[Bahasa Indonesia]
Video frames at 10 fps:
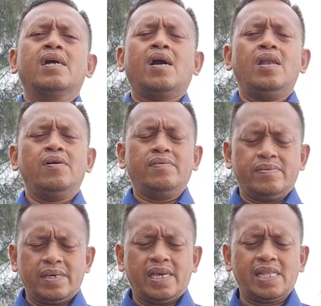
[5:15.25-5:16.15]
kalau
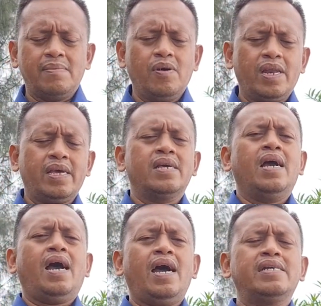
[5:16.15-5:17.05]
kita boleh
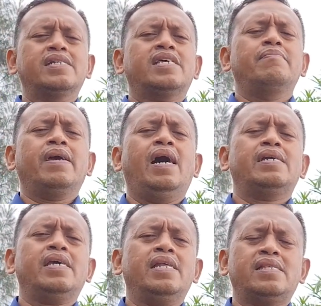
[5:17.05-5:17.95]
ada sampai hari ini,